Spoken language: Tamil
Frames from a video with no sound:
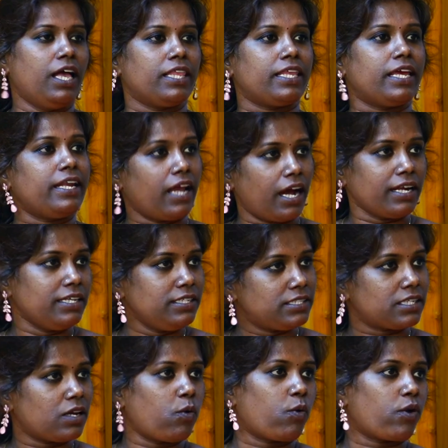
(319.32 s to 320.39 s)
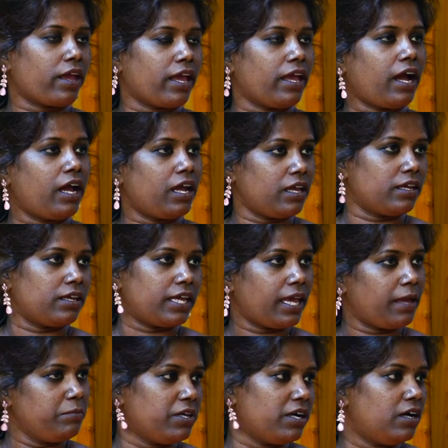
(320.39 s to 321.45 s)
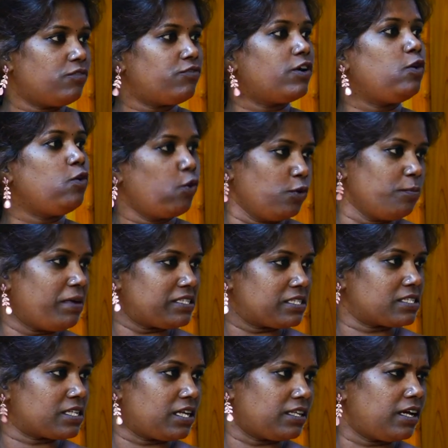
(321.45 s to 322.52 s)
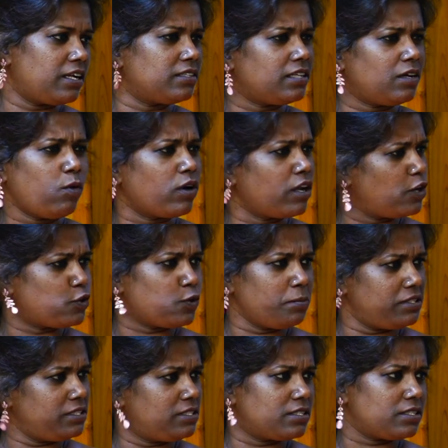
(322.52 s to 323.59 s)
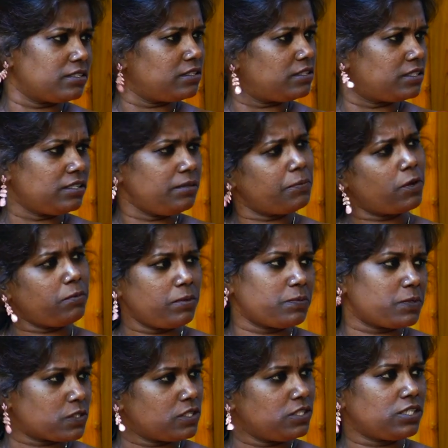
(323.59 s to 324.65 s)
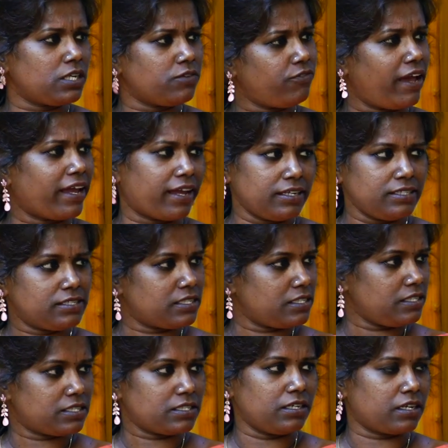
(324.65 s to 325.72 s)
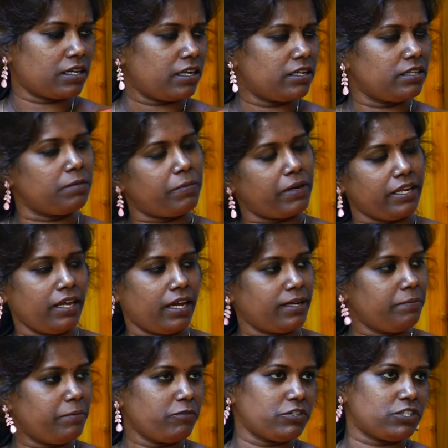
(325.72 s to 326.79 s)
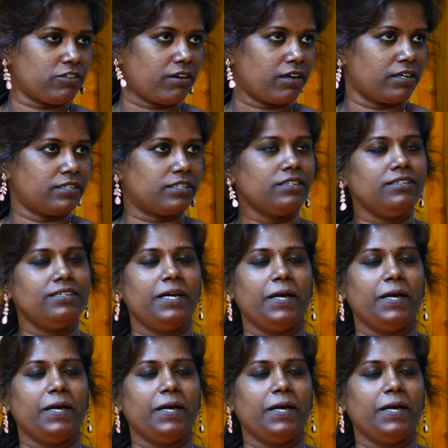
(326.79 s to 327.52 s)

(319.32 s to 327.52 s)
தென் நான் நினச்சேன் ஓகே ஐ கேம் ஹியர் ஃபார் லோன் பேசிஸில் தான் இருந்தேன் ஒன் ஆர் டூ மந்த்ஸ் இருந்துட்டு ப்ராப்பர் ப்ரொசீஜர் வேக்கன்சி சர்க்குலர் இது பண்ணி அனுப்பி விட்டுருவான்ட்டு